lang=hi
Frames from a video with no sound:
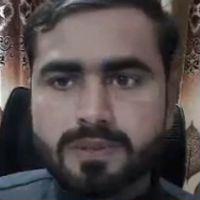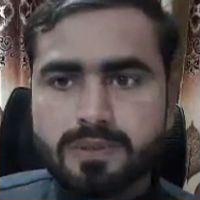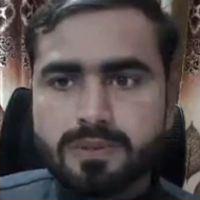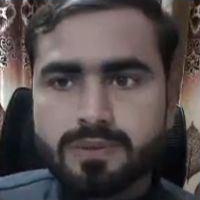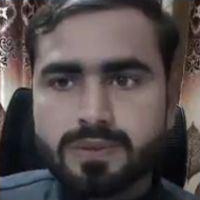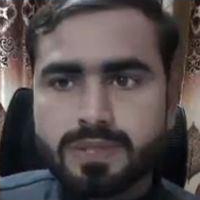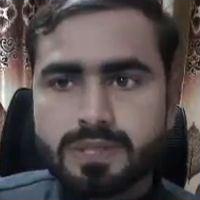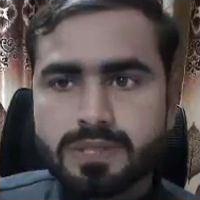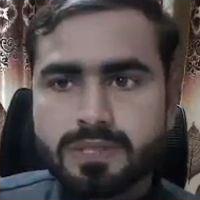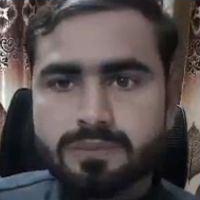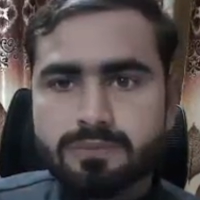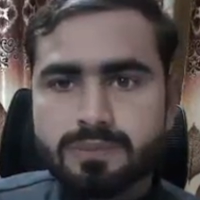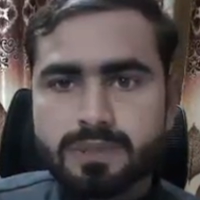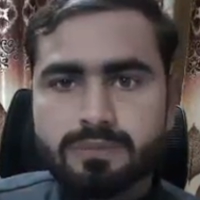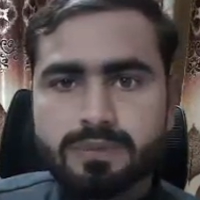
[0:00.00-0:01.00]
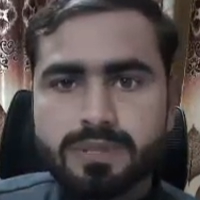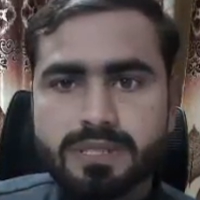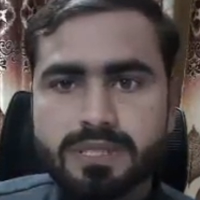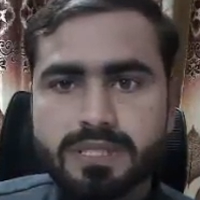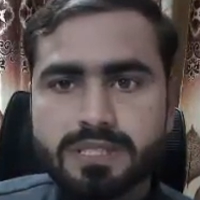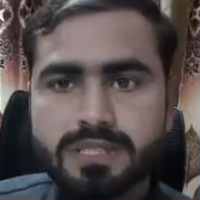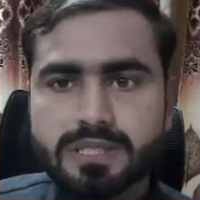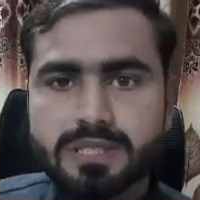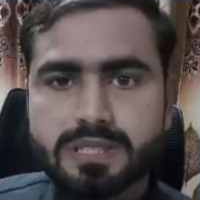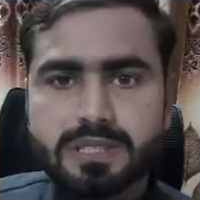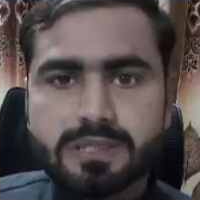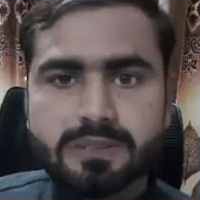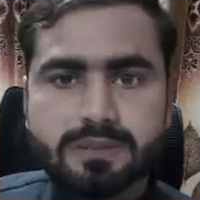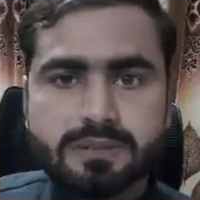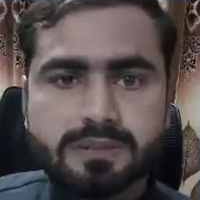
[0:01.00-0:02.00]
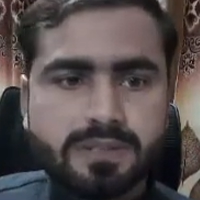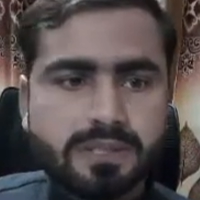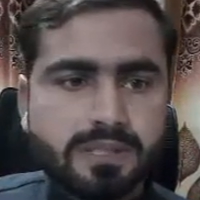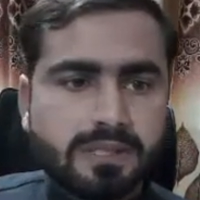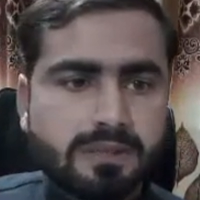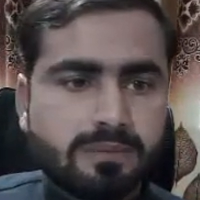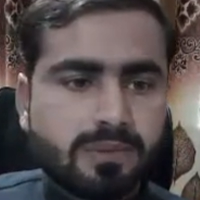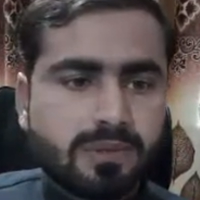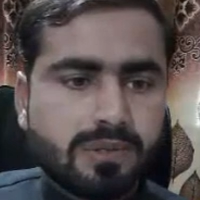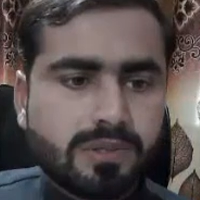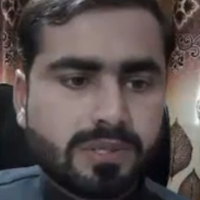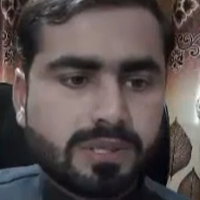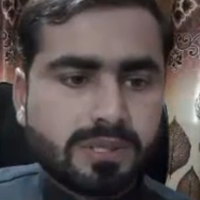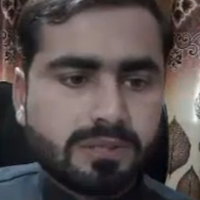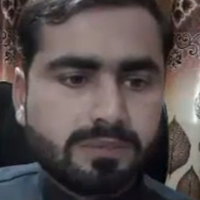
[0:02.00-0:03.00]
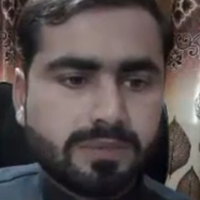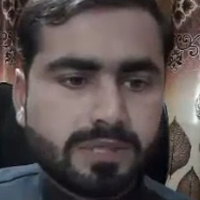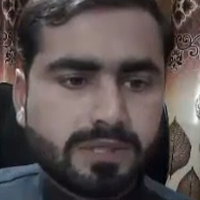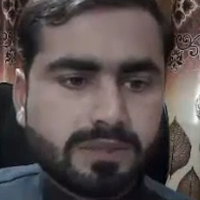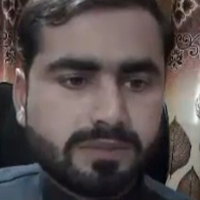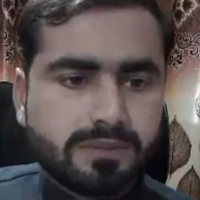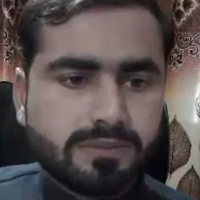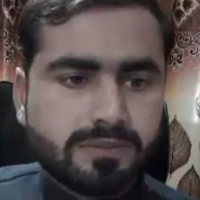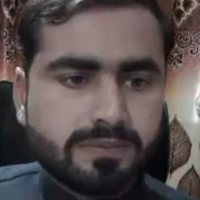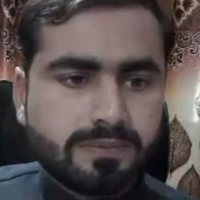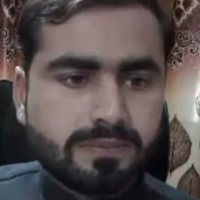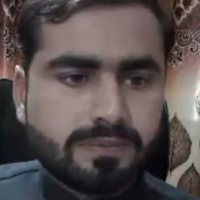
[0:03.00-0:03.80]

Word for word: ओह ये सिंपल पेजिनेशन है सिंगल ब्लॉग के अंदर मैं आता हूँ